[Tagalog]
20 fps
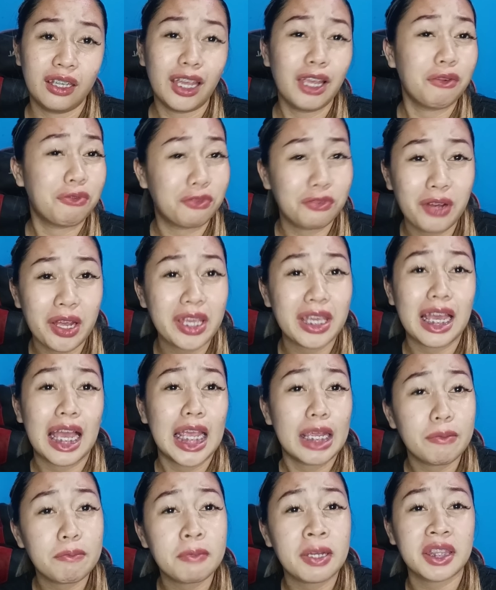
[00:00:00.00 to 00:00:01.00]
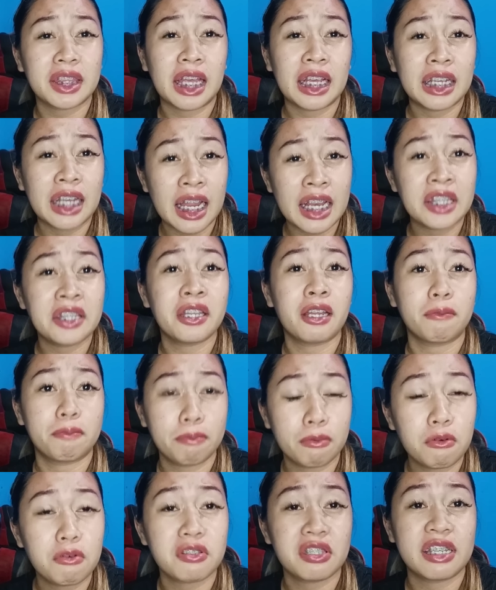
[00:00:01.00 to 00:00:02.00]
FYI, matagal
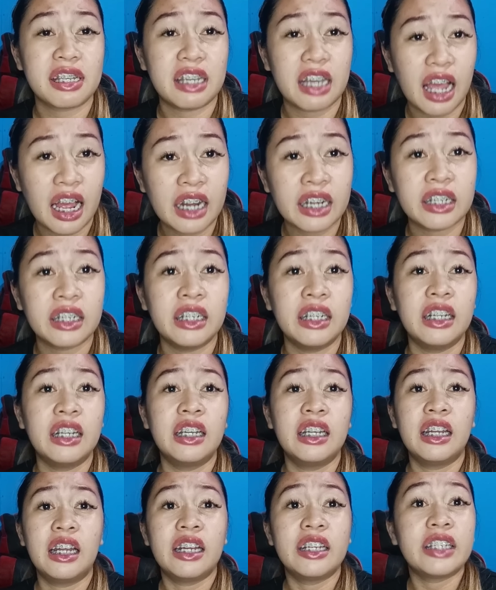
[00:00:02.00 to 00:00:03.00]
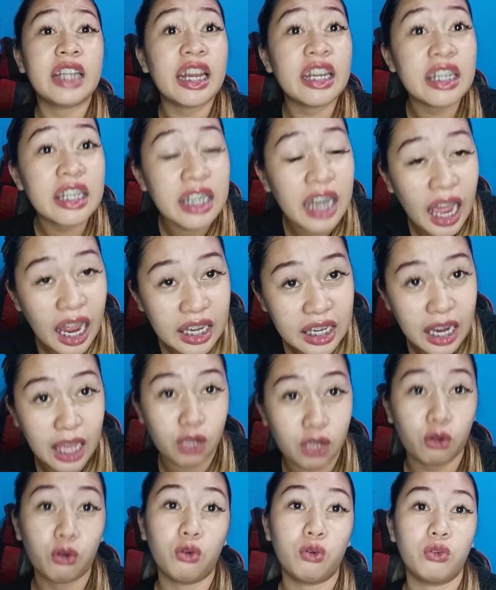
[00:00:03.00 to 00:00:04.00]
na po silang
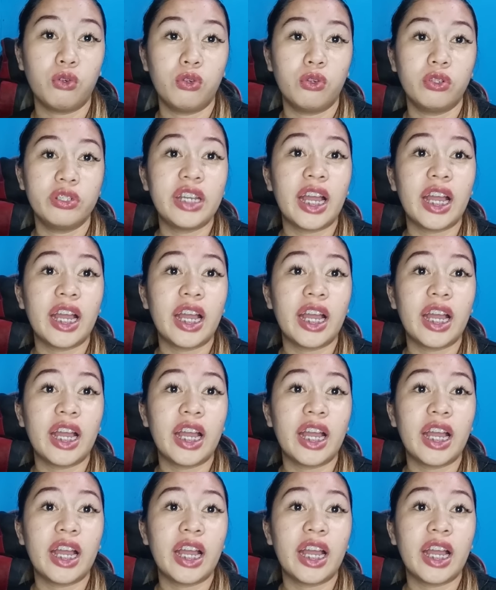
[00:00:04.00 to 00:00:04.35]
nanlalaro,